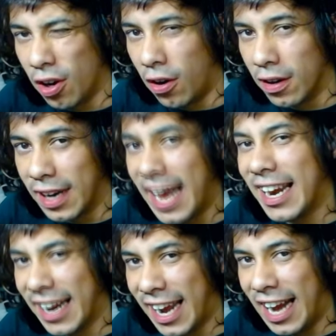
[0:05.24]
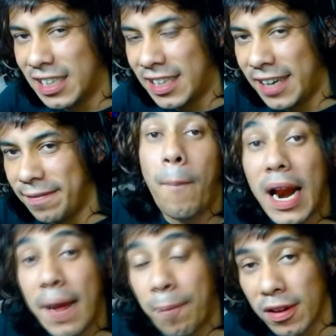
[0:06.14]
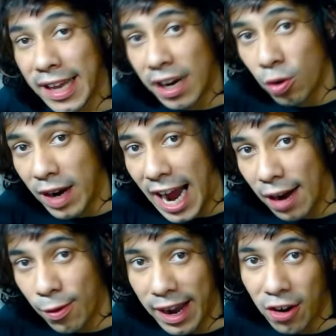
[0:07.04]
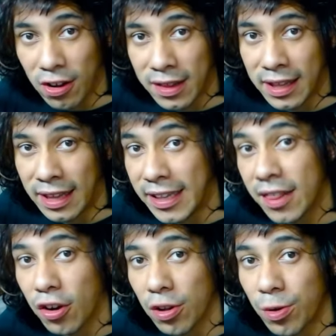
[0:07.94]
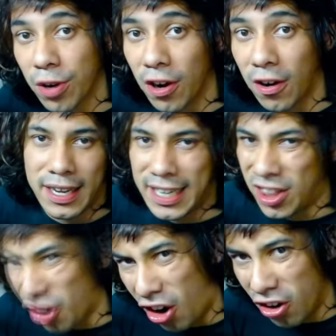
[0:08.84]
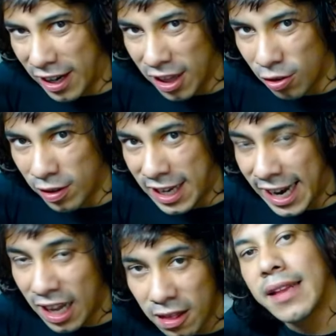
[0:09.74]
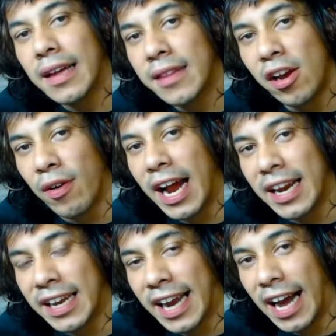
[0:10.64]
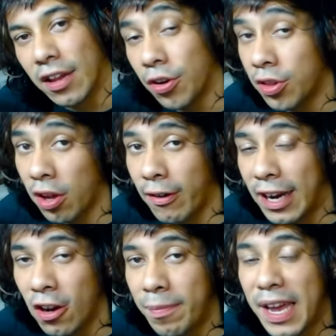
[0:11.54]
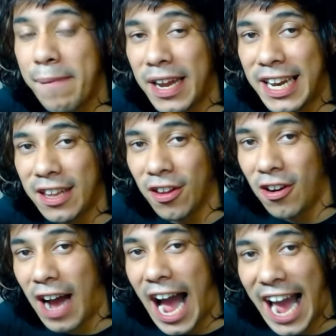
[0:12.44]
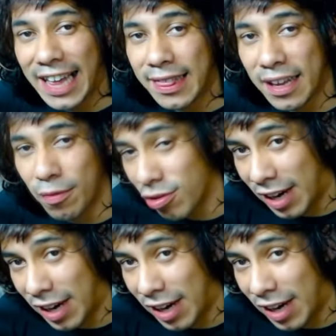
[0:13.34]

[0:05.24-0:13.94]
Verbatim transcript: con RGH para poder jugar juegos desde disco duro y todo lo que tú quieras? Estás en el lugar indicado. Yo soy Ruendo, bienvenido a este hermoso